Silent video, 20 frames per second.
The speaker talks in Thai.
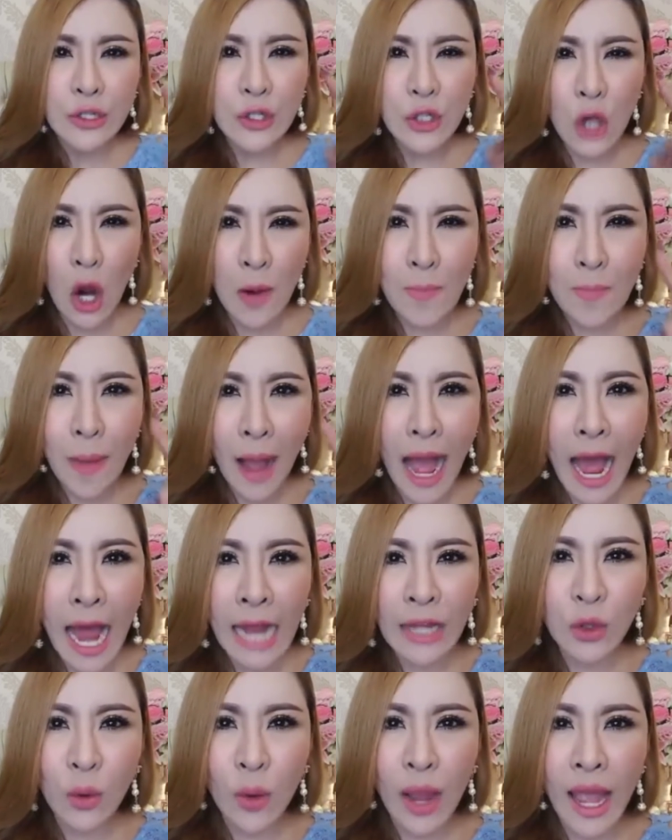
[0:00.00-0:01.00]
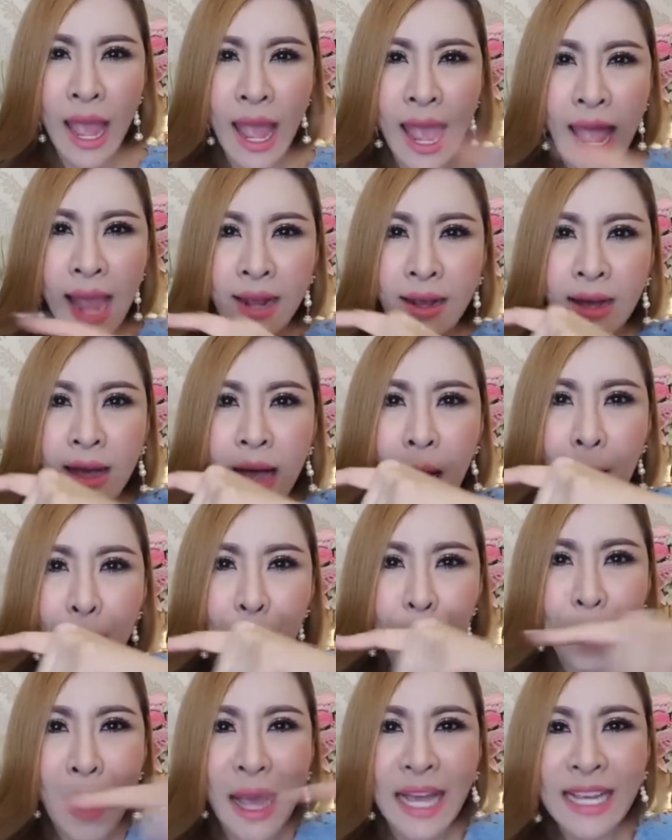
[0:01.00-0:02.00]
จงพาตัวเอง
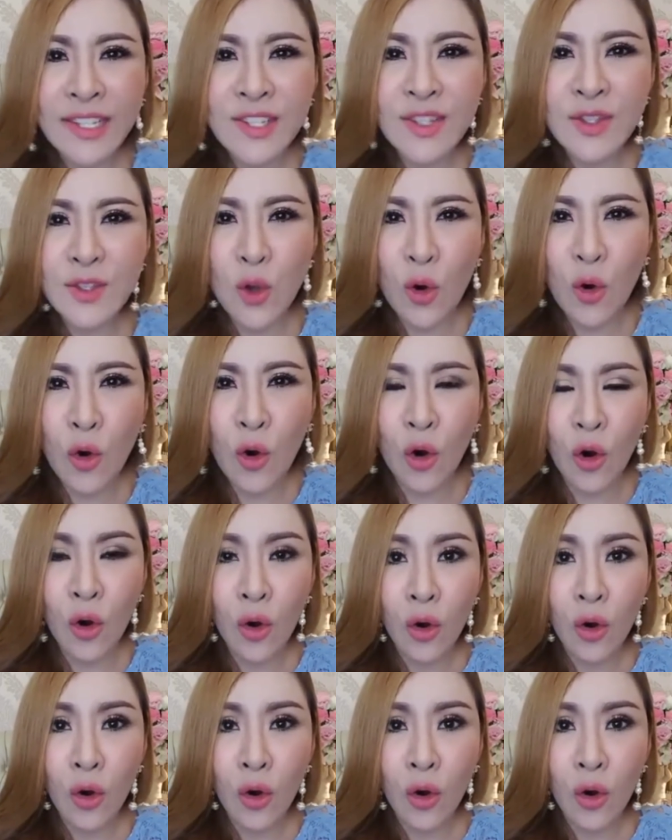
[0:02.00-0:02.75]
ไปสู่